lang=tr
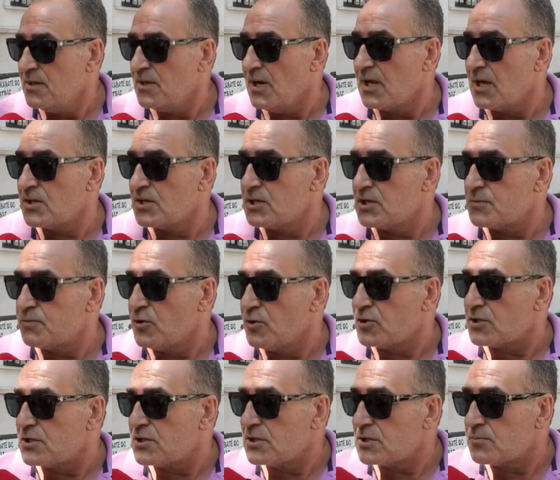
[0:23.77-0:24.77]
Ya dış
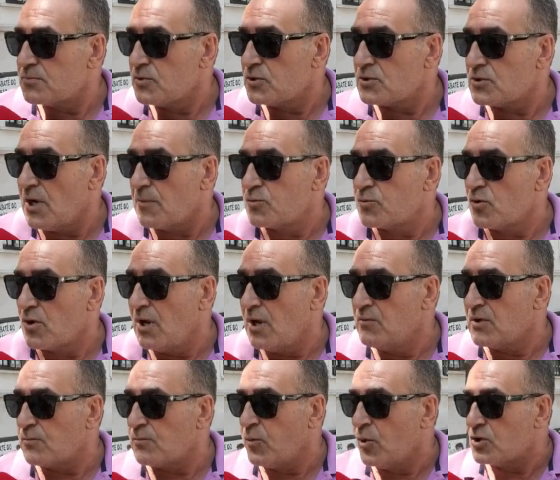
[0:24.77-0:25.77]
borç dış borç
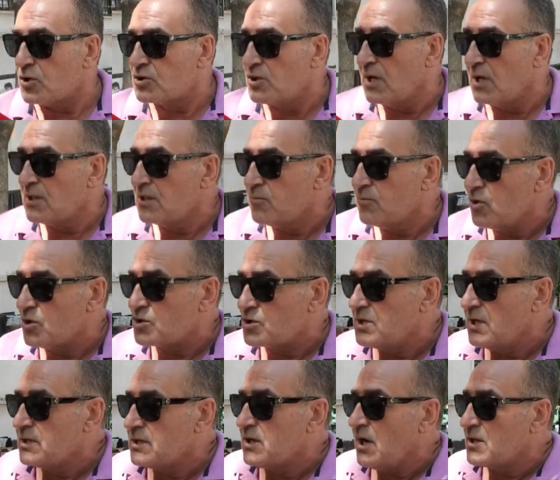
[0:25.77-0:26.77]
Abdülhamit borçlandı
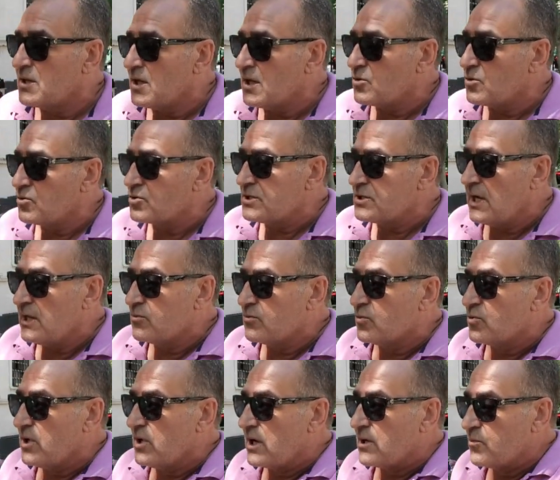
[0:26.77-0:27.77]
borçlandı Atatürk geldi
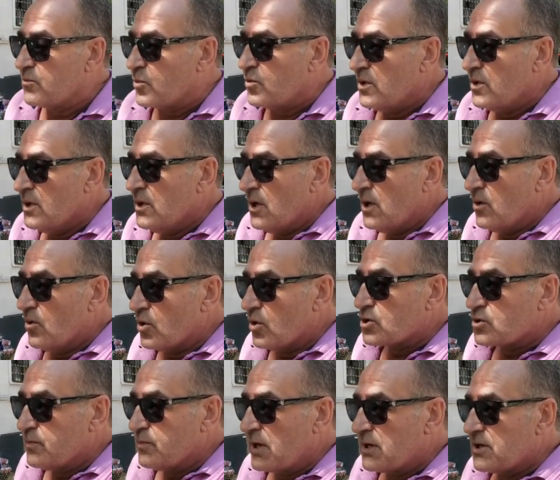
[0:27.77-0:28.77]
bunların
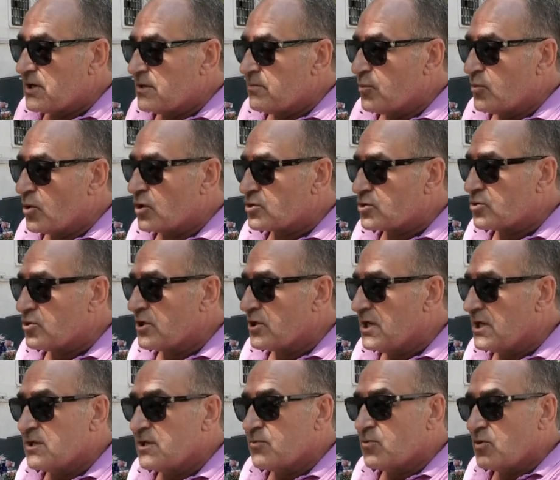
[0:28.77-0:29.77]
Osmanlı'nın borcunu
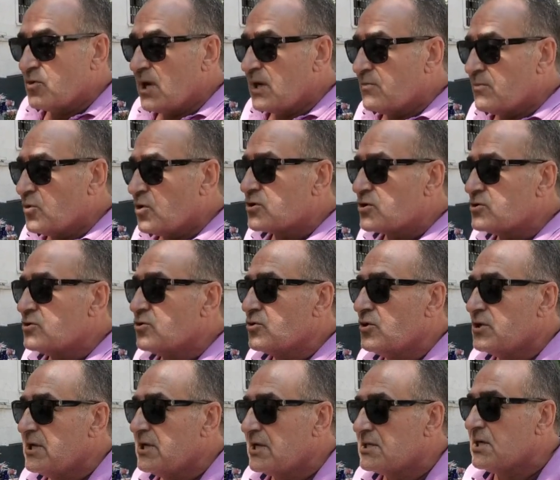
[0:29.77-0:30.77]
ödedi. Bunların borcunu da
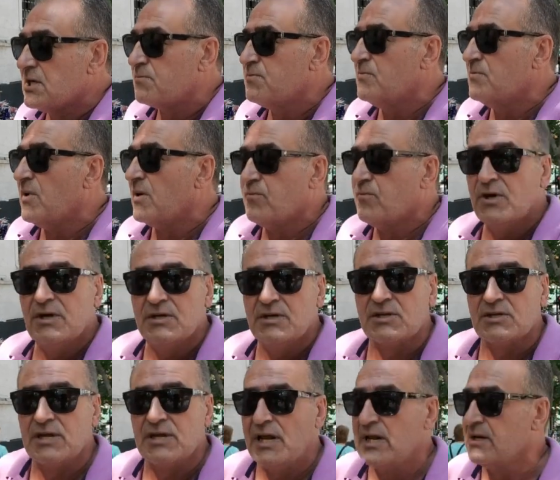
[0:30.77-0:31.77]
ödeyecek bir babayı
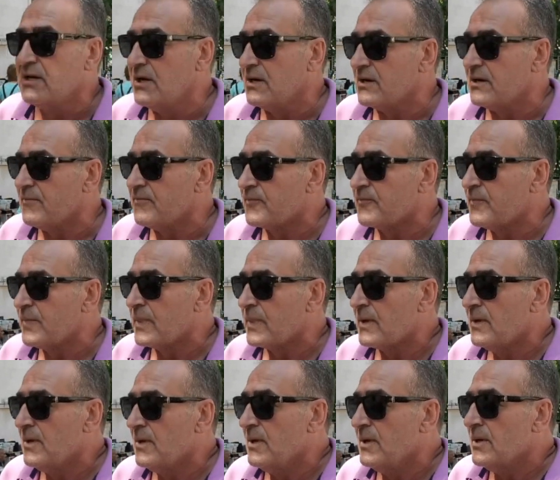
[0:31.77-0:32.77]
ihtiyarı yani.
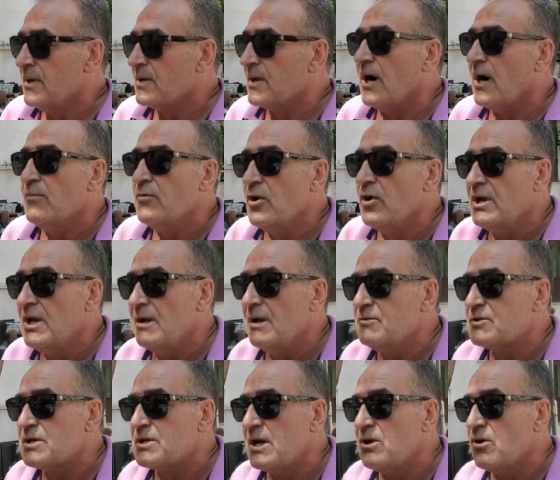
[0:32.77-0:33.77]
Ya
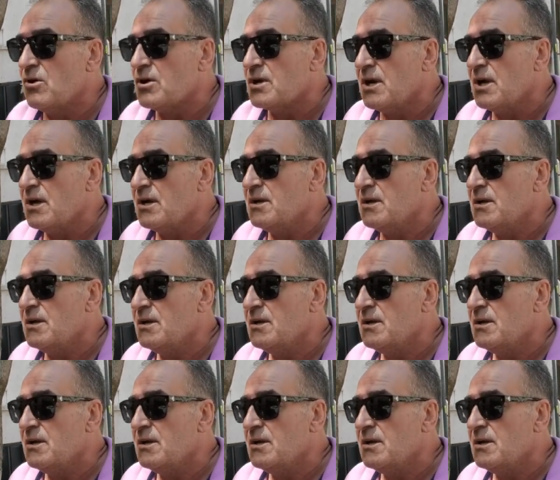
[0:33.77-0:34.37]
böyle bir şey yok ya.